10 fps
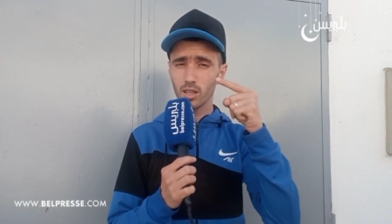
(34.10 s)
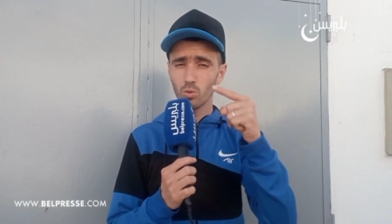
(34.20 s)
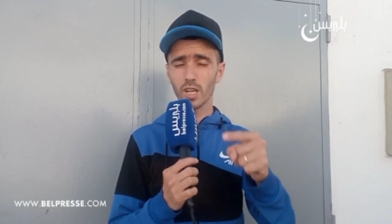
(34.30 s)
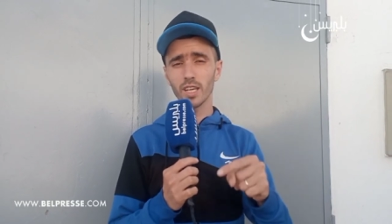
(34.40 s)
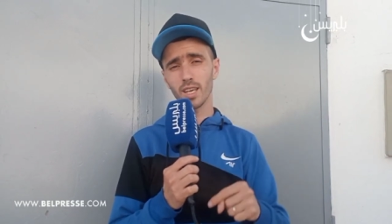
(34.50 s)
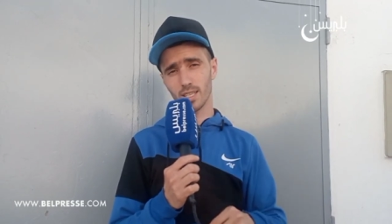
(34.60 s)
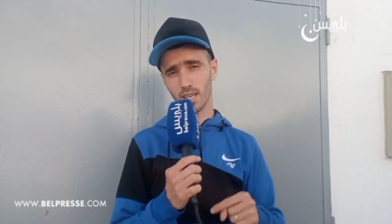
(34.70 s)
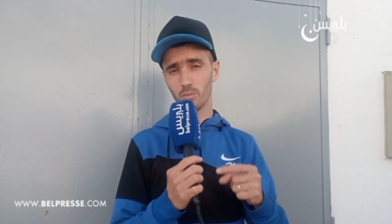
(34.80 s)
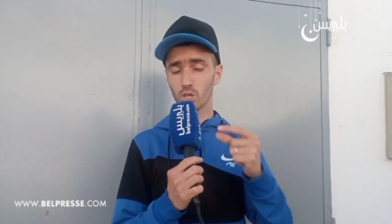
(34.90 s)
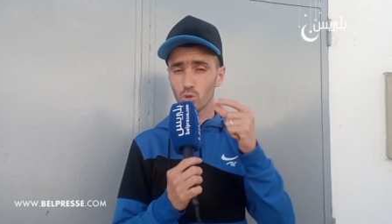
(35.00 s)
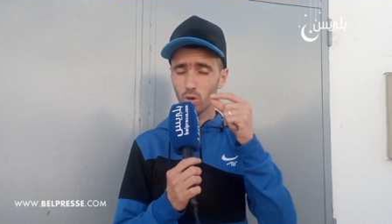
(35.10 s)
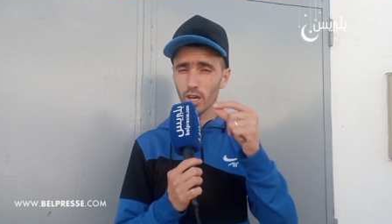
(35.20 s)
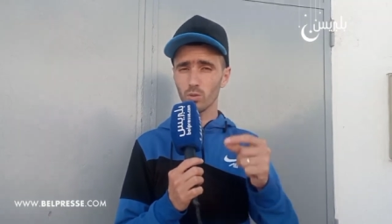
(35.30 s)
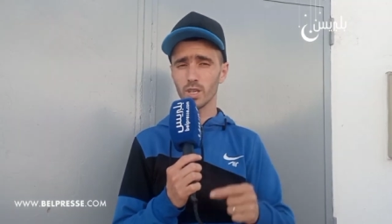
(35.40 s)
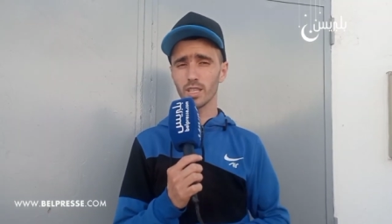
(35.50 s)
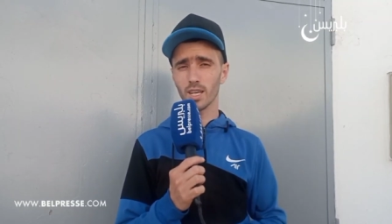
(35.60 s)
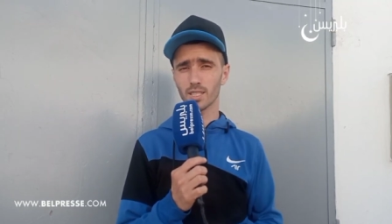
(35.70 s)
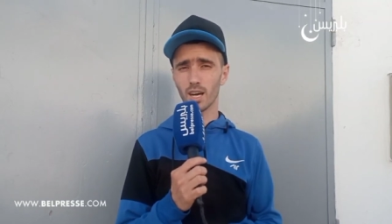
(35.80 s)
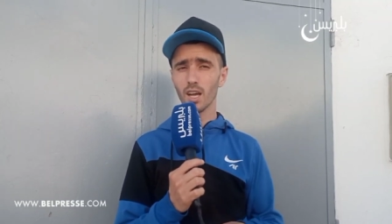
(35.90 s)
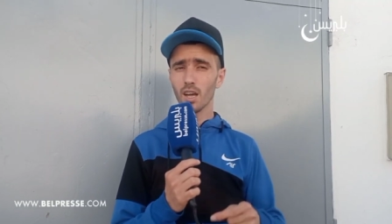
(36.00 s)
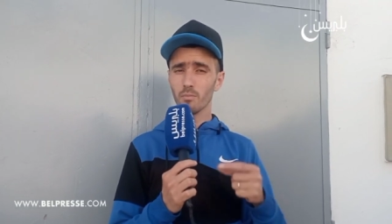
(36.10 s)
لوليداتها باش توكل وليداتها